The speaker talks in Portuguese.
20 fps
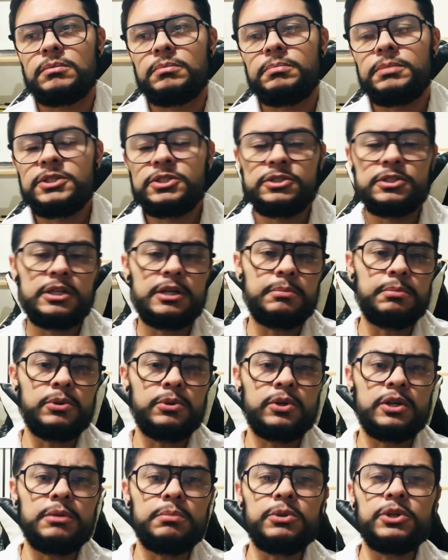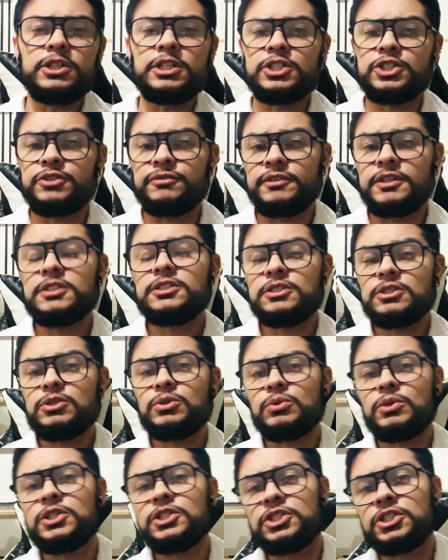Percebo que muitas vezes
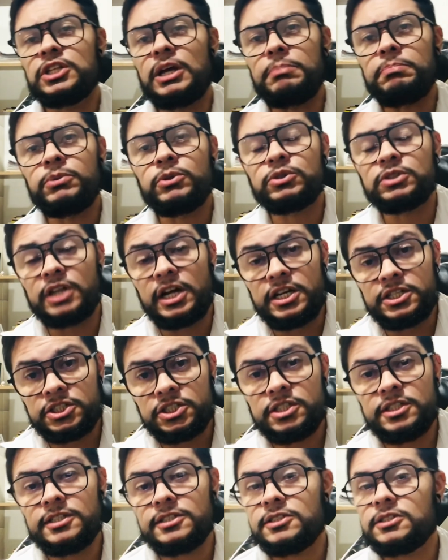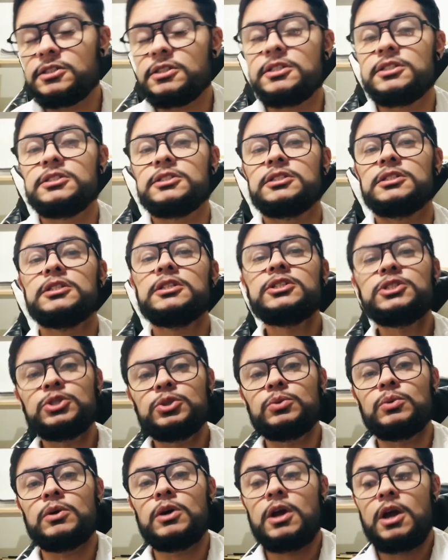o que está por trás desse
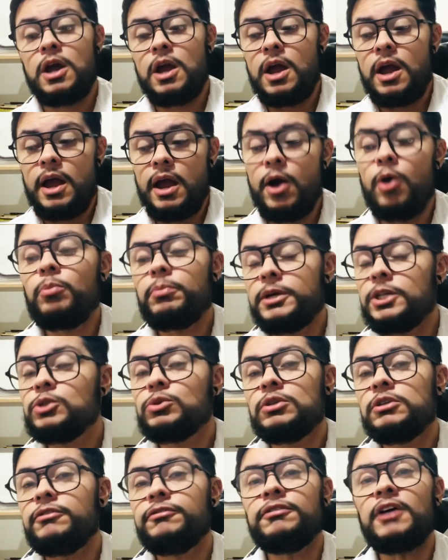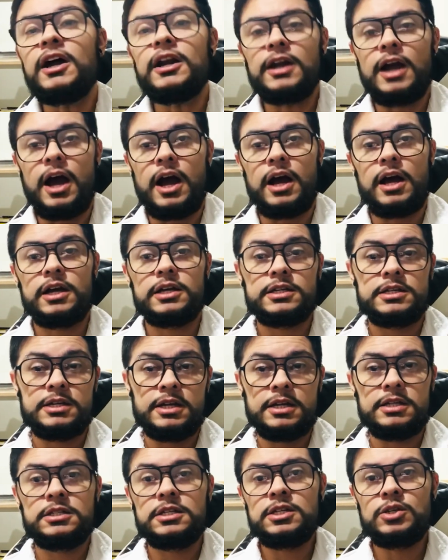desejo é o medo de falhar, e
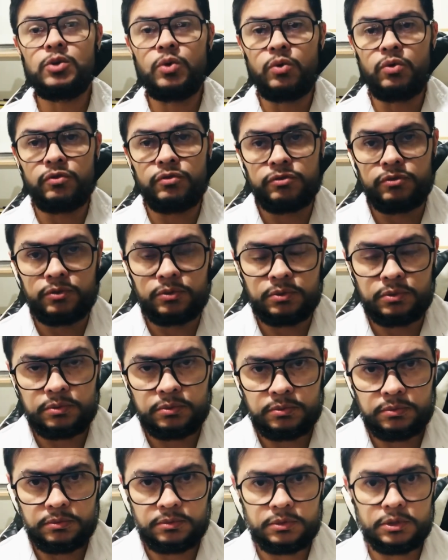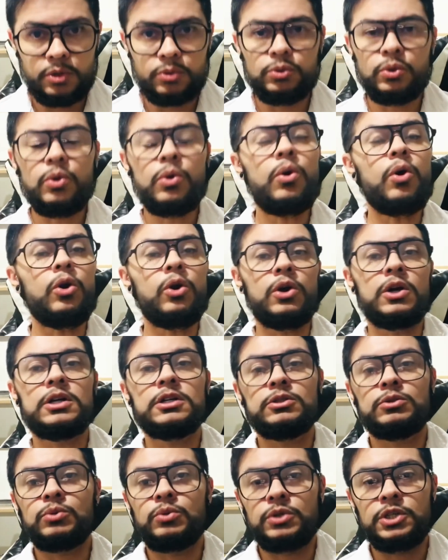aí de novo, não estou
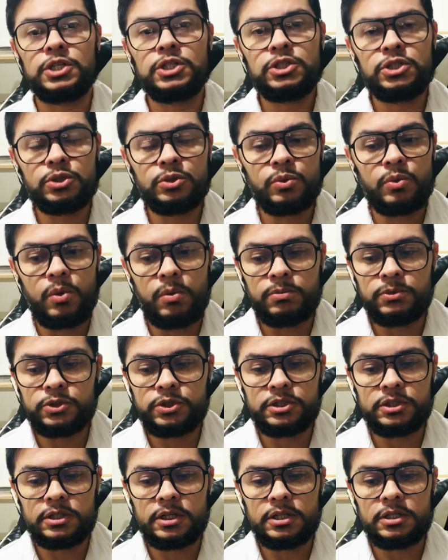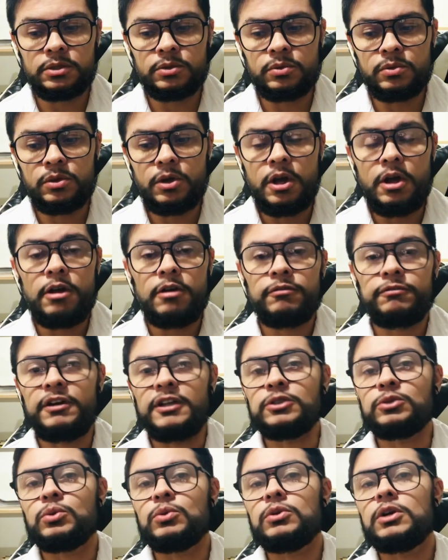colocando isto como sendo
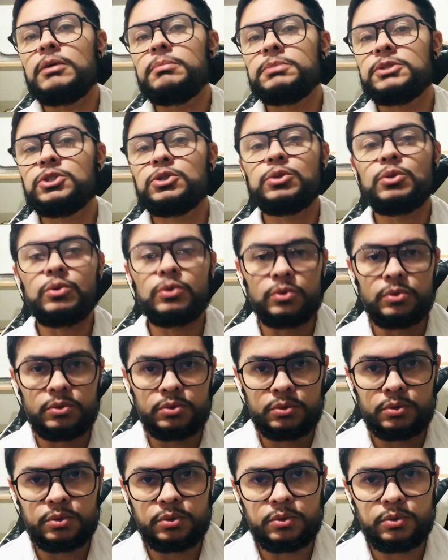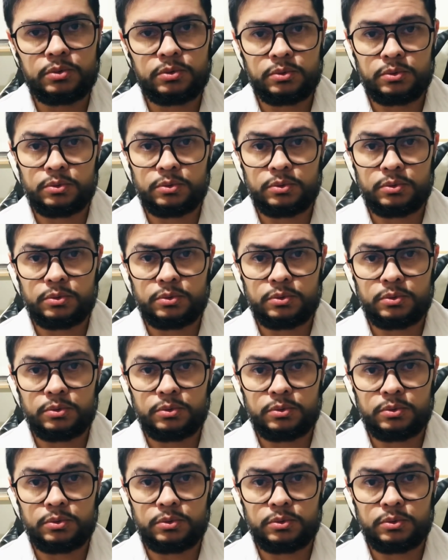fator absoluto.